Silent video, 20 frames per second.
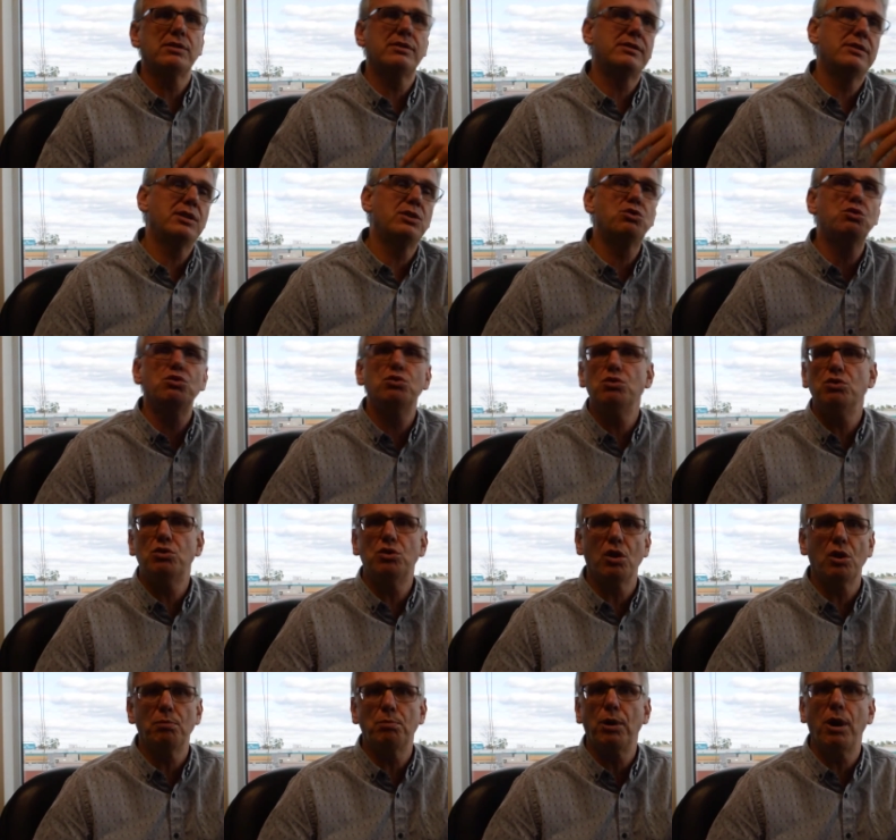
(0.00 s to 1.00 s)
si tu
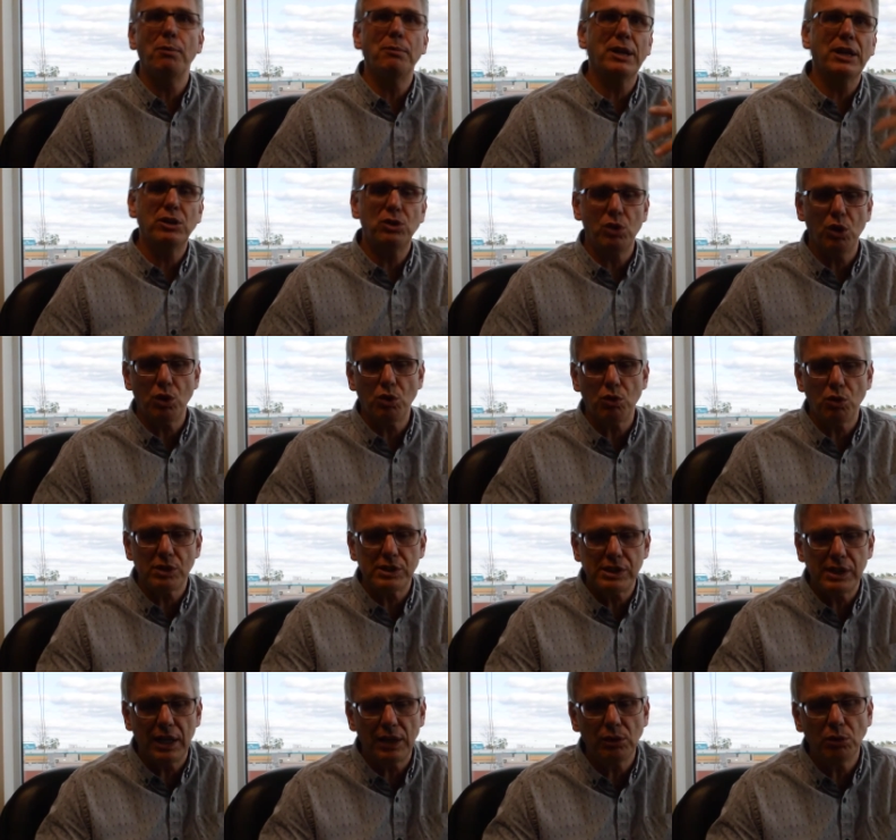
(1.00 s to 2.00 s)
te promènes d'un
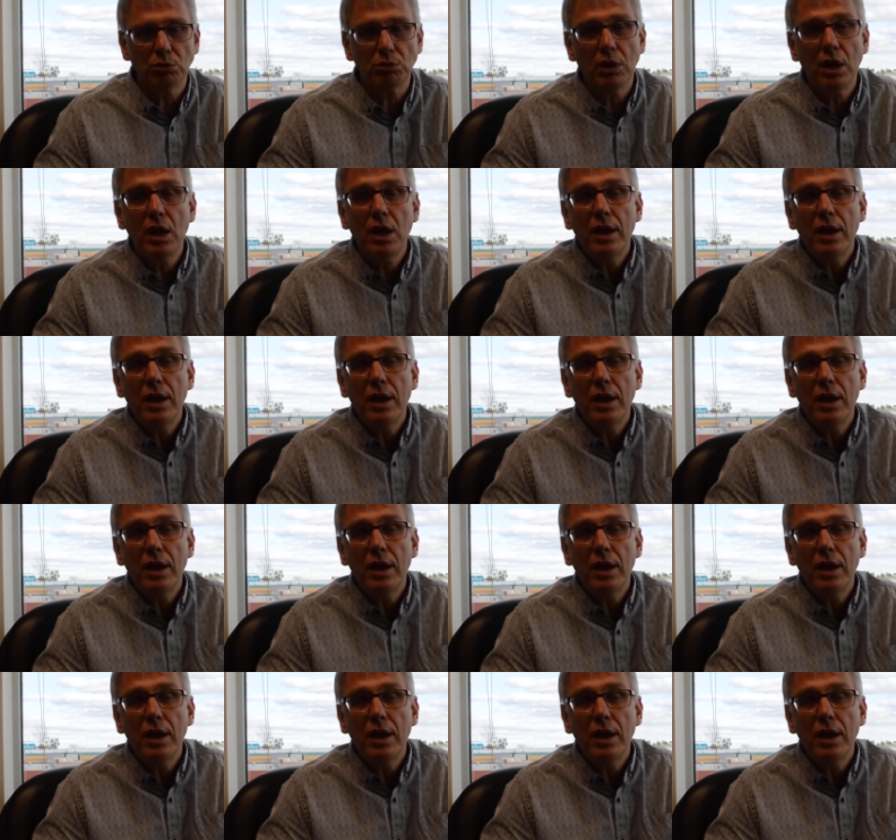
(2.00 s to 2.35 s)
courtier à l'autre.